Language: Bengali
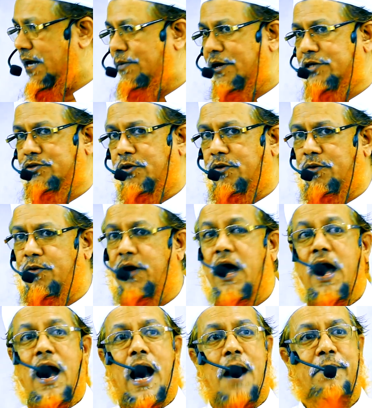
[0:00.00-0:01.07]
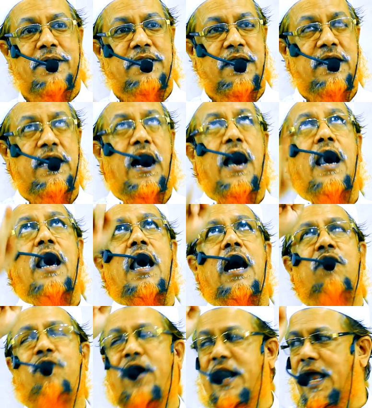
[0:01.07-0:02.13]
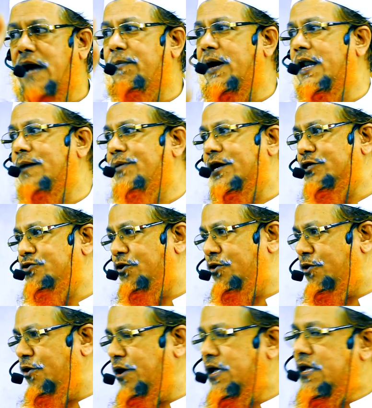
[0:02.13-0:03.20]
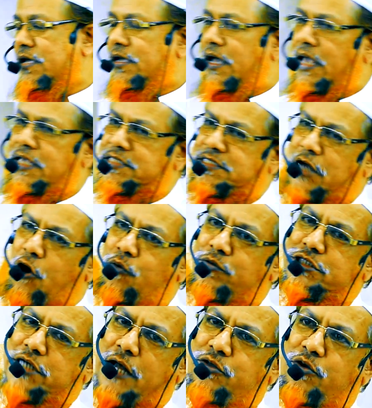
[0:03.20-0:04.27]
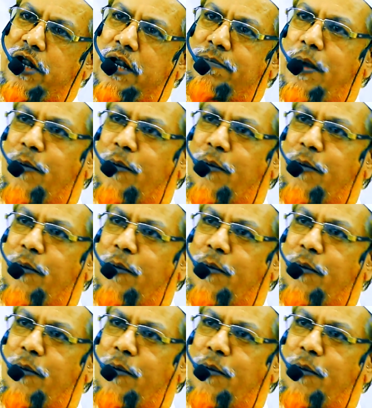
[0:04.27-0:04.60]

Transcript: বানাবার জন্য আমাদেরকে আল্লাহওয়ালা বানাবার জন্য এই সাউম সাধনার